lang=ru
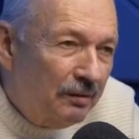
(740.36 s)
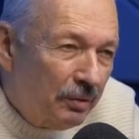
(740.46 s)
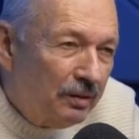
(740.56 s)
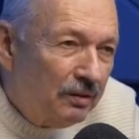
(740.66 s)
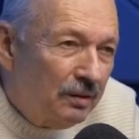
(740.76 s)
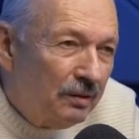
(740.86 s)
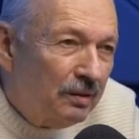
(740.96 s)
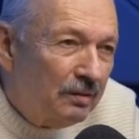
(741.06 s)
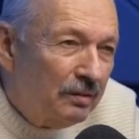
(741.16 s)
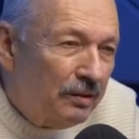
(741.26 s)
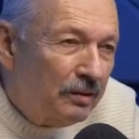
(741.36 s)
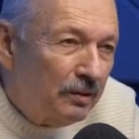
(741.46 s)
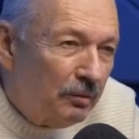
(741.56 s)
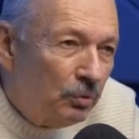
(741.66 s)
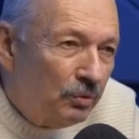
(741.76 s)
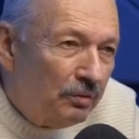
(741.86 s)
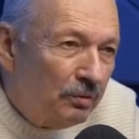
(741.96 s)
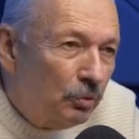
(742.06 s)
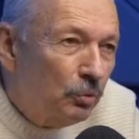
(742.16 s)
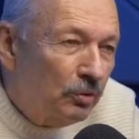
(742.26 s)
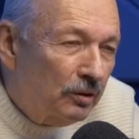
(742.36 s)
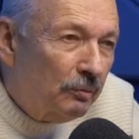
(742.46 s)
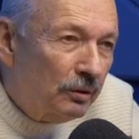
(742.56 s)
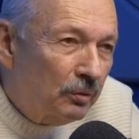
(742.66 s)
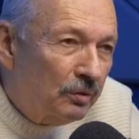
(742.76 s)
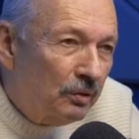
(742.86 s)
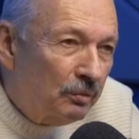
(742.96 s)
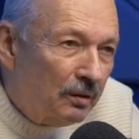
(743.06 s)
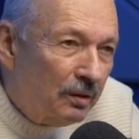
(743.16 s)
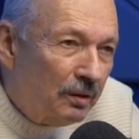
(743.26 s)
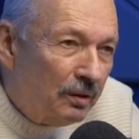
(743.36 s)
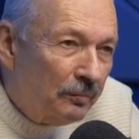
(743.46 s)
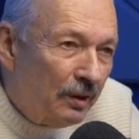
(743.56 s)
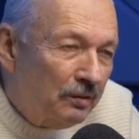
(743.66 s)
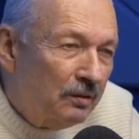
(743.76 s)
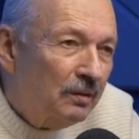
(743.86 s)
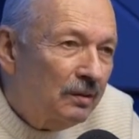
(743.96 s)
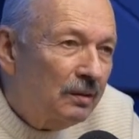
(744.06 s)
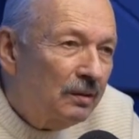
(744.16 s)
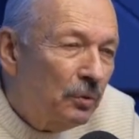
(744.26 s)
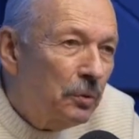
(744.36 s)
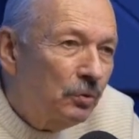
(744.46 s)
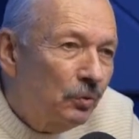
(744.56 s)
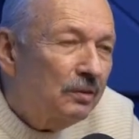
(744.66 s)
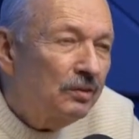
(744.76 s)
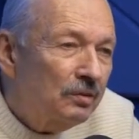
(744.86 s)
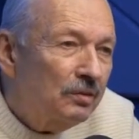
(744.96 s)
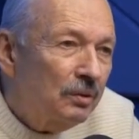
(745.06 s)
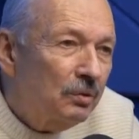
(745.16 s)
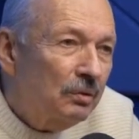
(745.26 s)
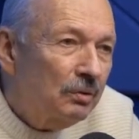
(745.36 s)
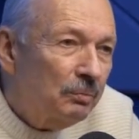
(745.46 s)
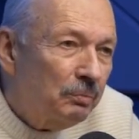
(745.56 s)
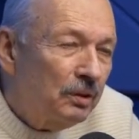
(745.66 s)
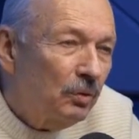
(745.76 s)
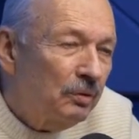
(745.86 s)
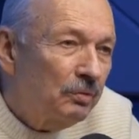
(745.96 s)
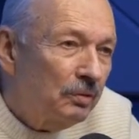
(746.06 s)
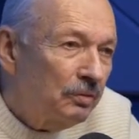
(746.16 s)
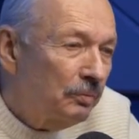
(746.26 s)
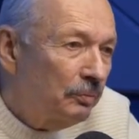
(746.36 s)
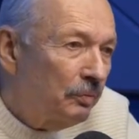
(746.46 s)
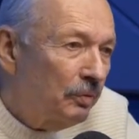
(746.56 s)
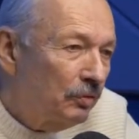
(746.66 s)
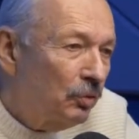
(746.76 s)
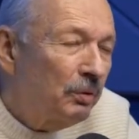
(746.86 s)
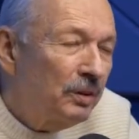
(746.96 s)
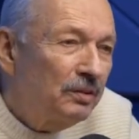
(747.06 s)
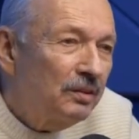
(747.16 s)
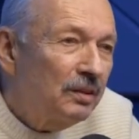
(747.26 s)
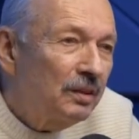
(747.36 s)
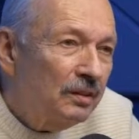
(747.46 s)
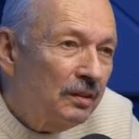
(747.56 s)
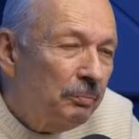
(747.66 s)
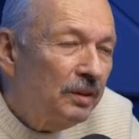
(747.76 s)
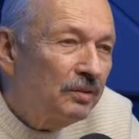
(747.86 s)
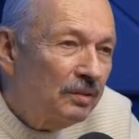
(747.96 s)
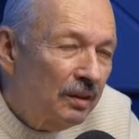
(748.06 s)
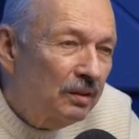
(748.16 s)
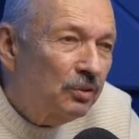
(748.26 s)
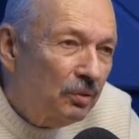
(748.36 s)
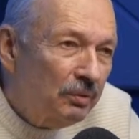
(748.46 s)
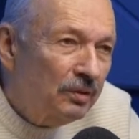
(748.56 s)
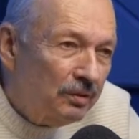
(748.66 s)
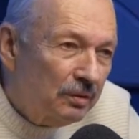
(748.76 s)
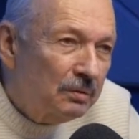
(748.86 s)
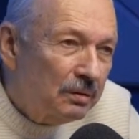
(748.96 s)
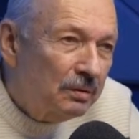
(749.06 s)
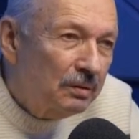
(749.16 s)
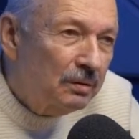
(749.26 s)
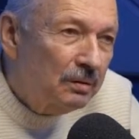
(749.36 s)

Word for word: порождения различных продуктов, культурных продуктов и так далее. Не тогда, когда культура нас создает, вот мы находимся в в том кризисе, когда она перестала что-либо создавать